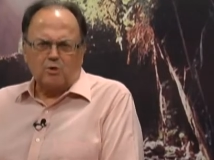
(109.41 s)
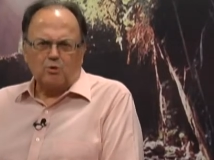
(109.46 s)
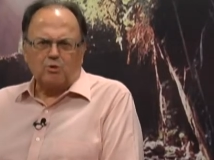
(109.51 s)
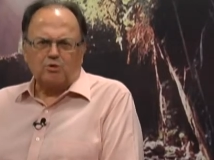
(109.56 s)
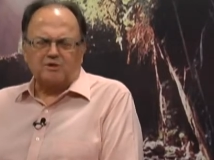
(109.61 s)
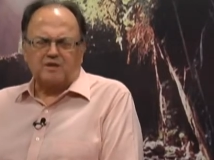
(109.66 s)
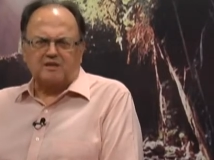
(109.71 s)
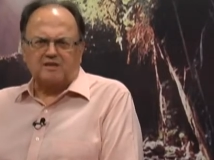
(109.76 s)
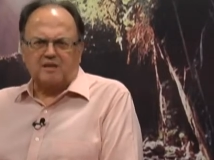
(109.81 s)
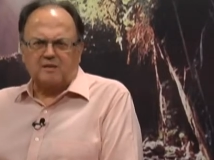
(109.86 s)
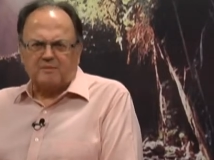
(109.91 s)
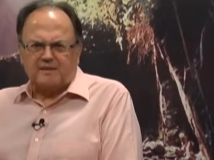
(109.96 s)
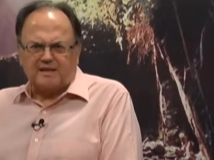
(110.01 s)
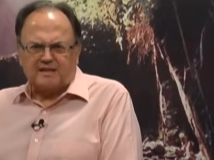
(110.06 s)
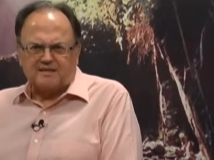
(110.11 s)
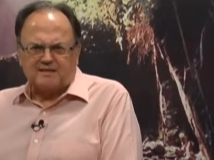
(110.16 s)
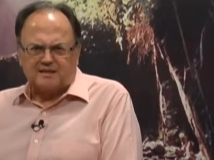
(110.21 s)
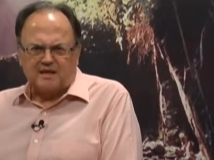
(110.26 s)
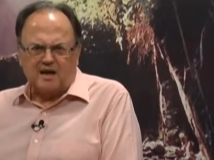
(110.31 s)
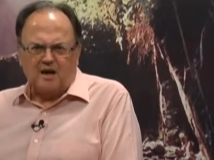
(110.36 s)
com
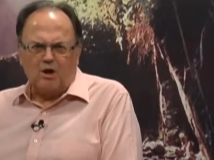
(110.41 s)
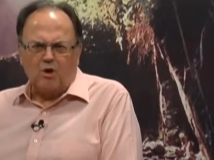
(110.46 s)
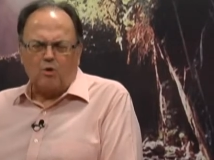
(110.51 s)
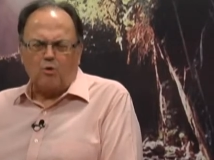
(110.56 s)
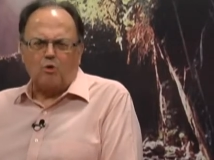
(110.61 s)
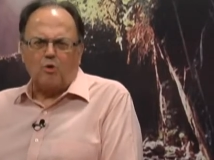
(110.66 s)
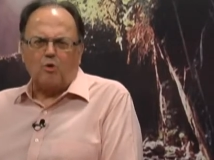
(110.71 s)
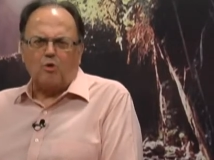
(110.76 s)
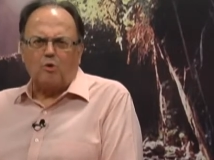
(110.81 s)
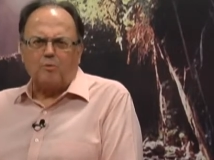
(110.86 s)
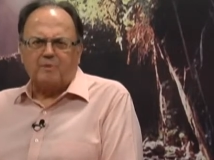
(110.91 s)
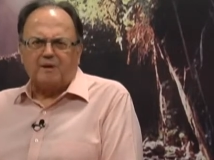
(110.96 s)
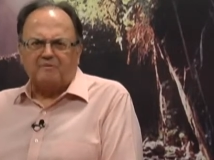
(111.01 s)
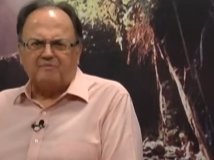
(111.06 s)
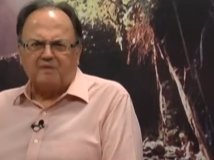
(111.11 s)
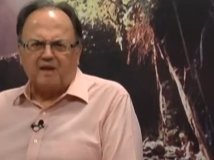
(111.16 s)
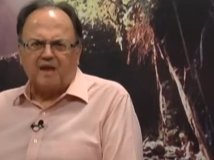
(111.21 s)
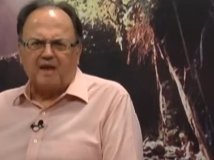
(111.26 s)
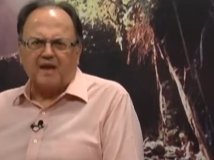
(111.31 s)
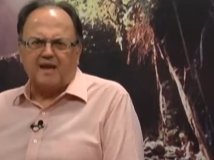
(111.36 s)
determinação, com
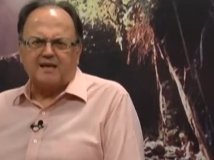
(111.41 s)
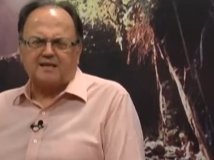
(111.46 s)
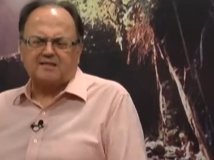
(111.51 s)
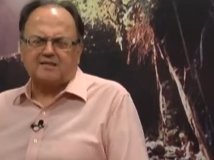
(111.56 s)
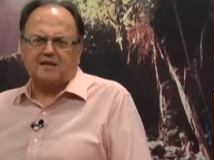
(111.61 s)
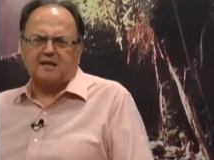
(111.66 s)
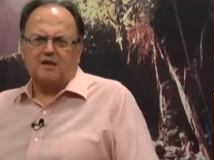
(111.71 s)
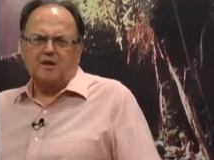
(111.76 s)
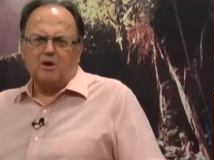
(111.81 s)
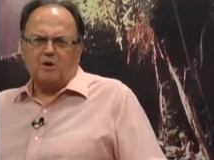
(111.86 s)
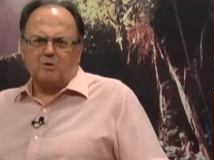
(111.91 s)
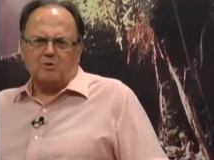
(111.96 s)
competência,